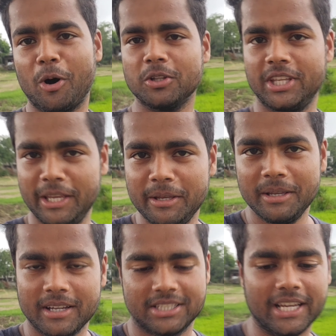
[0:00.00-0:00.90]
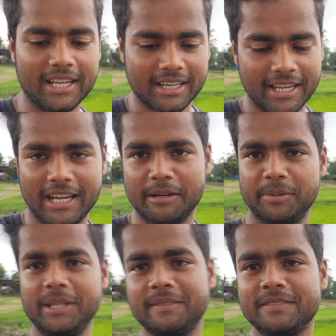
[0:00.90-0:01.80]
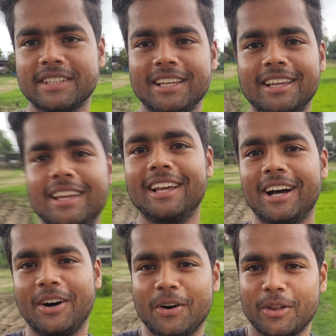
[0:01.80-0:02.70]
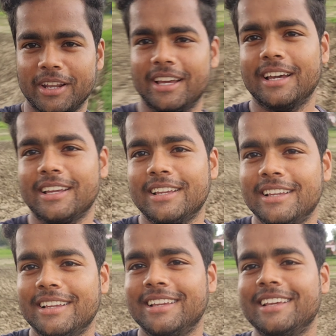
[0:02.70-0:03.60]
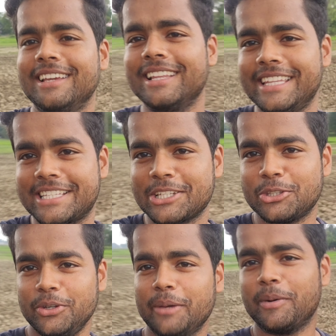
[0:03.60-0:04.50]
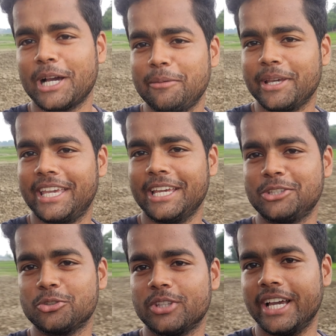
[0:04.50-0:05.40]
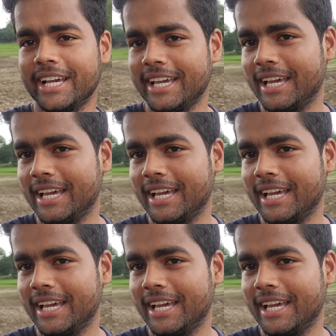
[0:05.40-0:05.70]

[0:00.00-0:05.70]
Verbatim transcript: बहुत ही अच्छा लग रहा है यहाँ पे और देख सकते हो ये बगल में खेत जुताया गया